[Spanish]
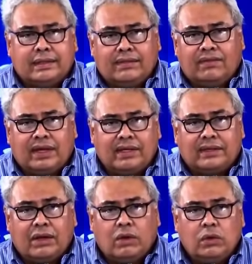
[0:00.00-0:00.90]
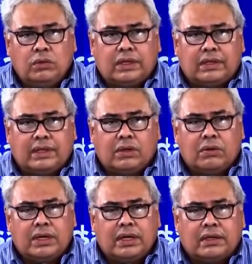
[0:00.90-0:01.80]
diferentes juntas de
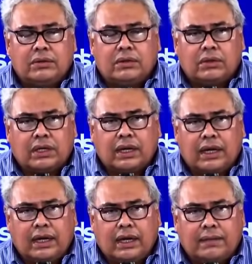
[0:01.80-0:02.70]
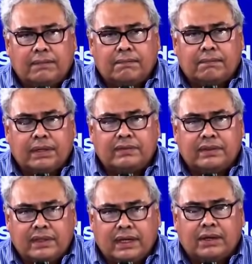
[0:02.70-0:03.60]
gobierno que
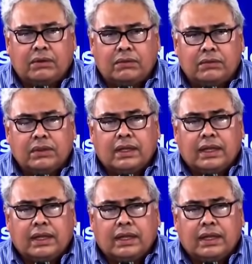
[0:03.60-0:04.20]
presidieron